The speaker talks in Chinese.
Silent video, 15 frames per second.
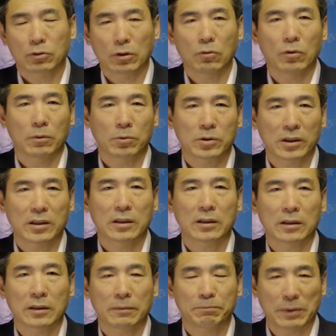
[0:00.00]
所以，我们这些
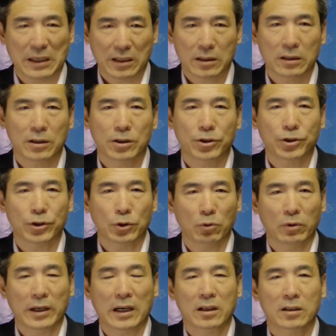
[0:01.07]
人呢，本身是是
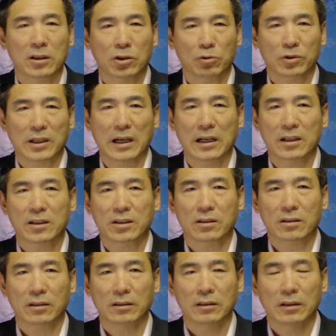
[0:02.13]
有良知、有常
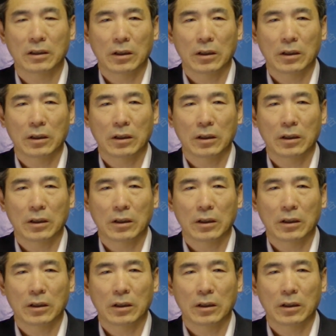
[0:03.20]
识的。